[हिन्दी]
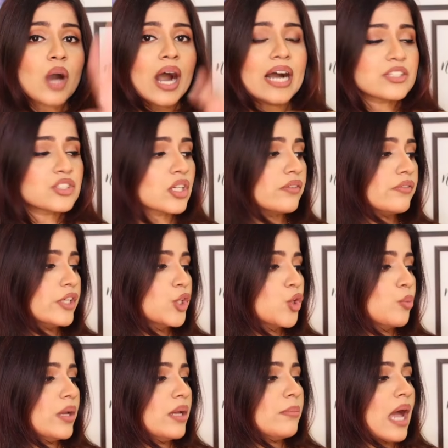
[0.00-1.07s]
तो आज की
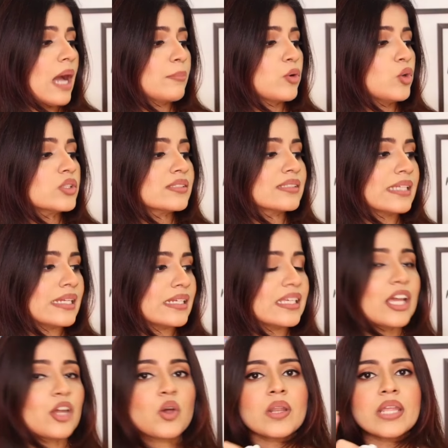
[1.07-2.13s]
वीडियो में मैं आपको स्किन
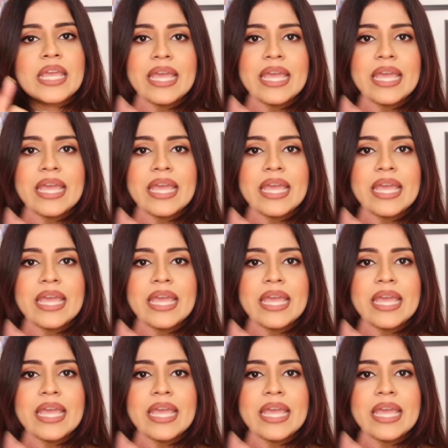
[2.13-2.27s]
केयर और